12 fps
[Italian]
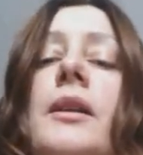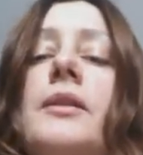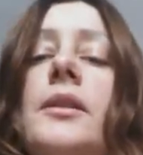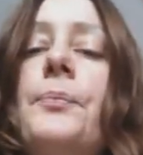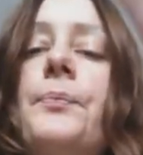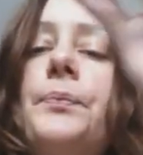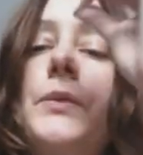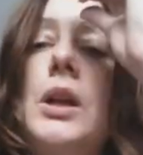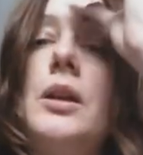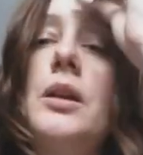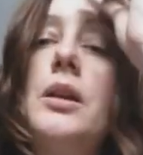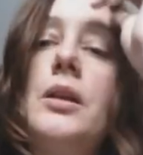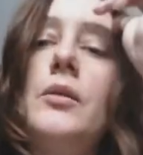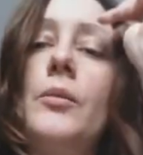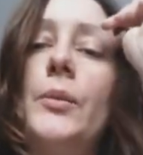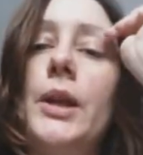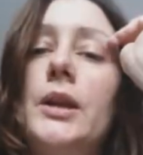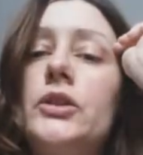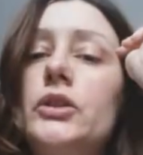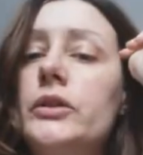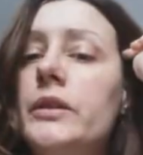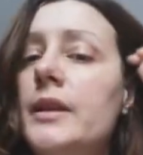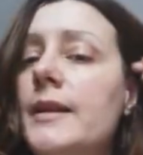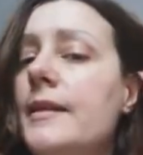Beh, la
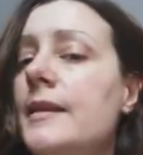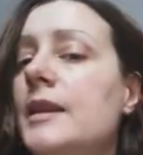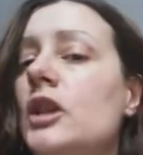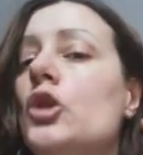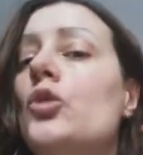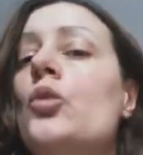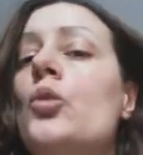CDU è andata